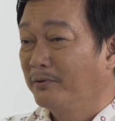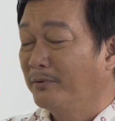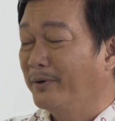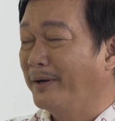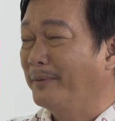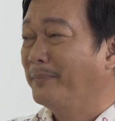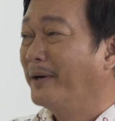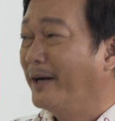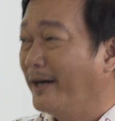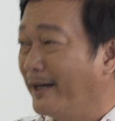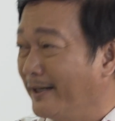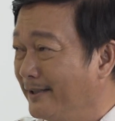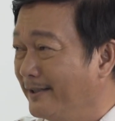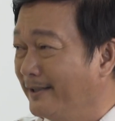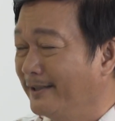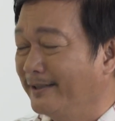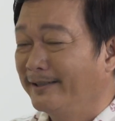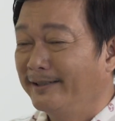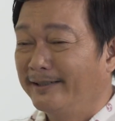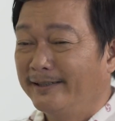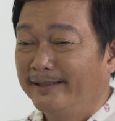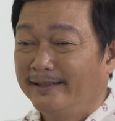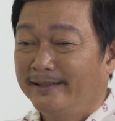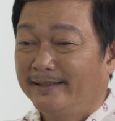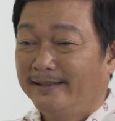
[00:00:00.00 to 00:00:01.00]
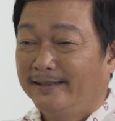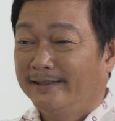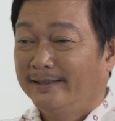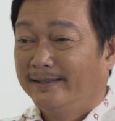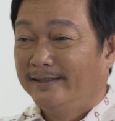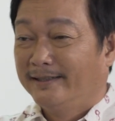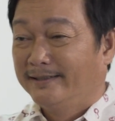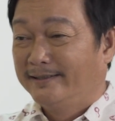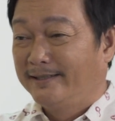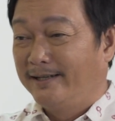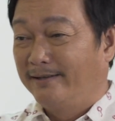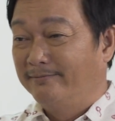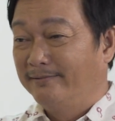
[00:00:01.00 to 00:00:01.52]
qua bển.
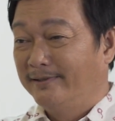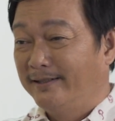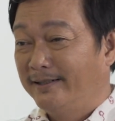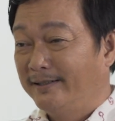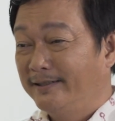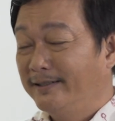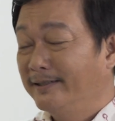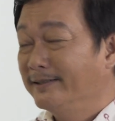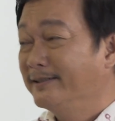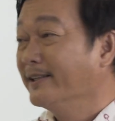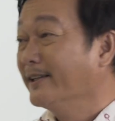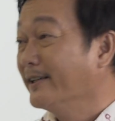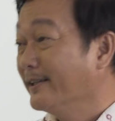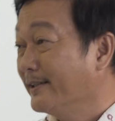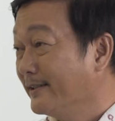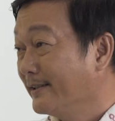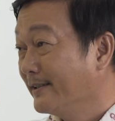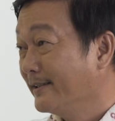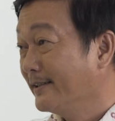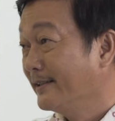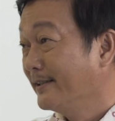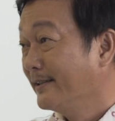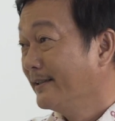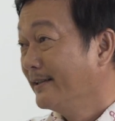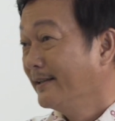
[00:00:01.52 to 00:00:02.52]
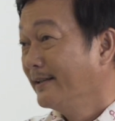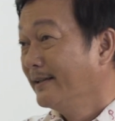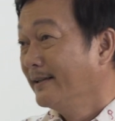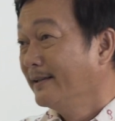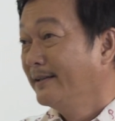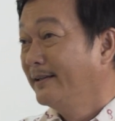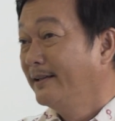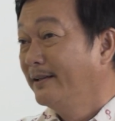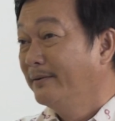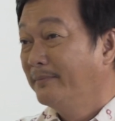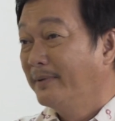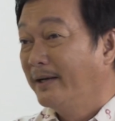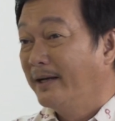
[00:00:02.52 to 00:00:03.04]
Xong đưa tiền.
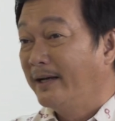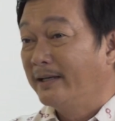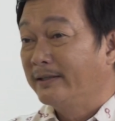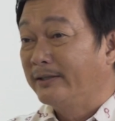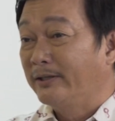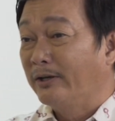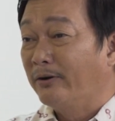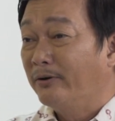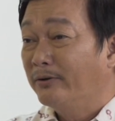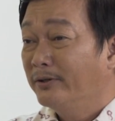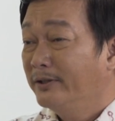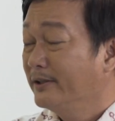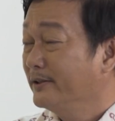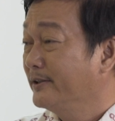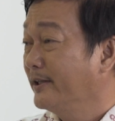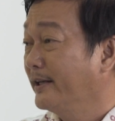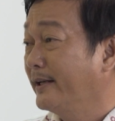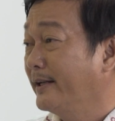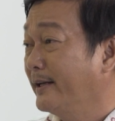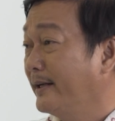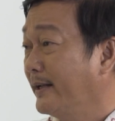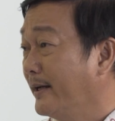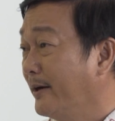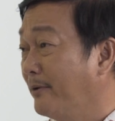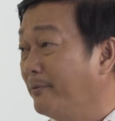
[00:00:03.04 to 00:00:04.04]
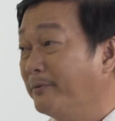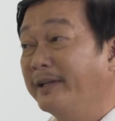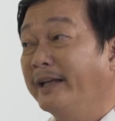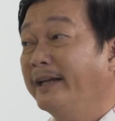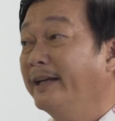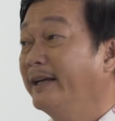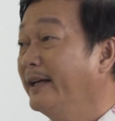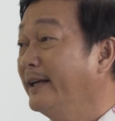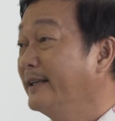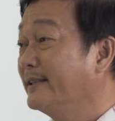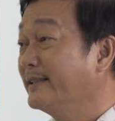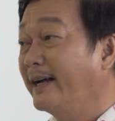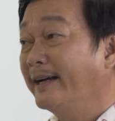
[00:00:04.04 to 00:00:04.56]
Nhưng mà chỗ đưa tiền này không thấy
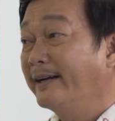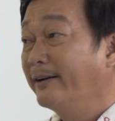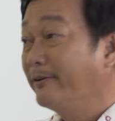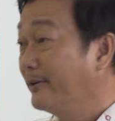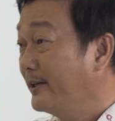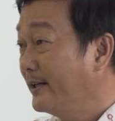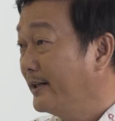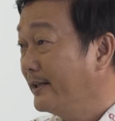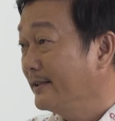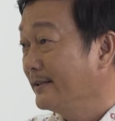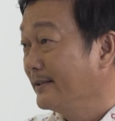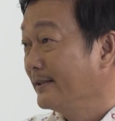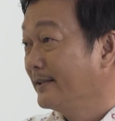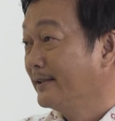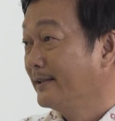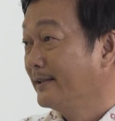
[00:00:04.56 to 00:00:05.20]
cái xăng đâu hết.